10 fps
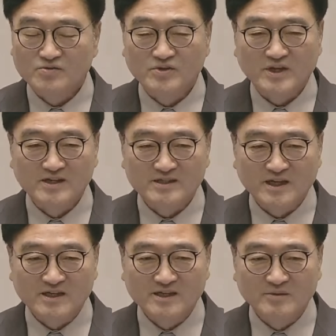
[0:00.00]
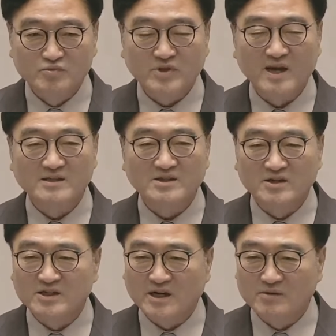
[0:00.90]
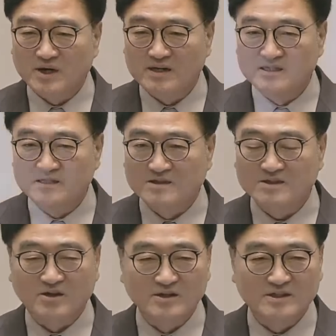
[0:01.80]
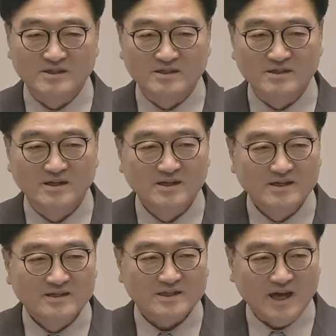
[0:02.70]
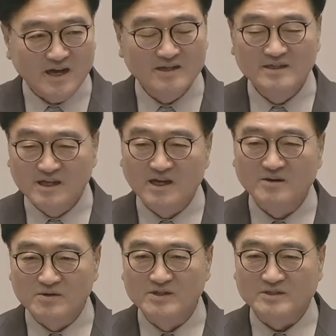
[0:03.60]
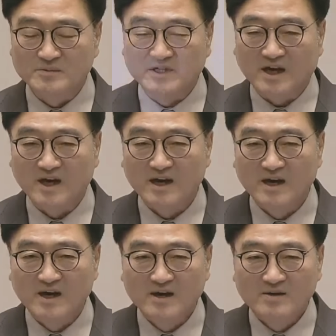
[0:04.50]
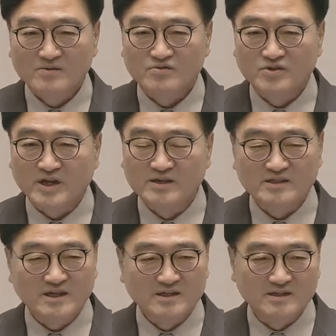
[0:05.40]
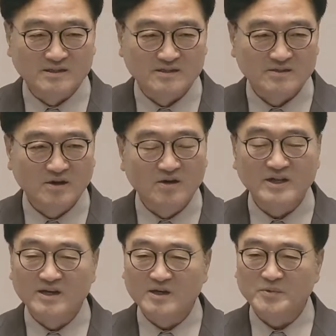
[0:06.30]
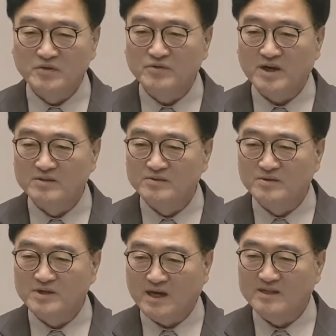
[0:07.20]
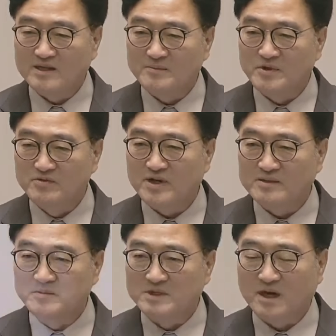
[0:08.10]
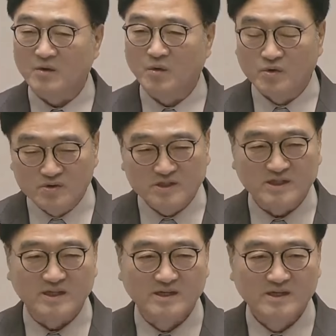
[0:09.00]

국회의장이 무당적이라고 하는 그 정신을 잘 이해하고 있습니다. 국회의장은 여당의 편도 아니고 야당의 편도 아닙니다. 오로지